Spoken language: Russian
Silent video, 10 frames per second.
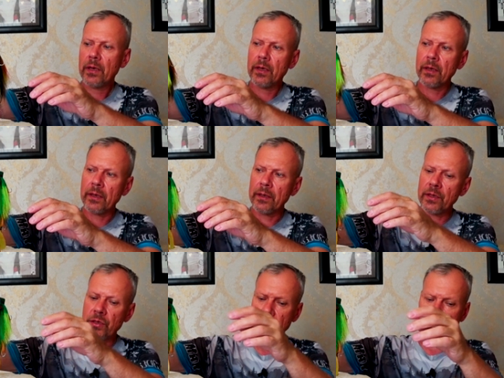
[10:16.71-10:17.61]

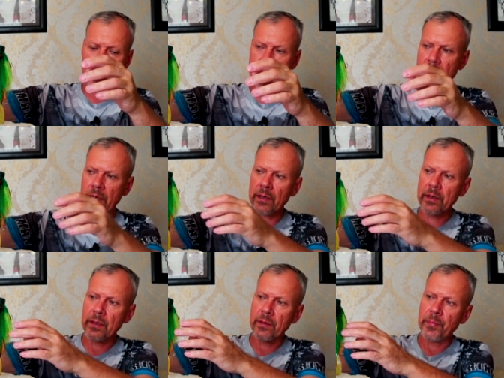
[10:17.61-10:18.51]

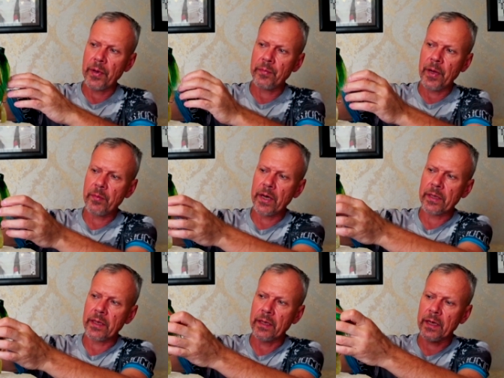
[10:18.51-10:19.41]
начинается
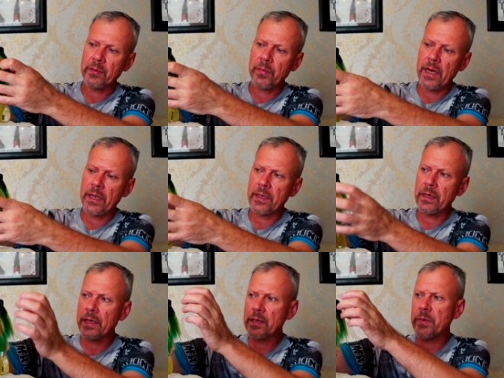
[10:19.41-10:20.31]
приманки от
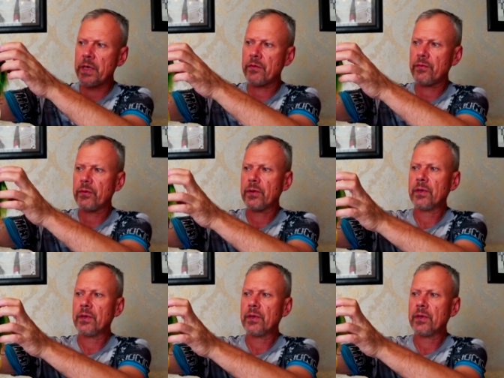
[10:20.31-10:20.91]
маленьких размеров –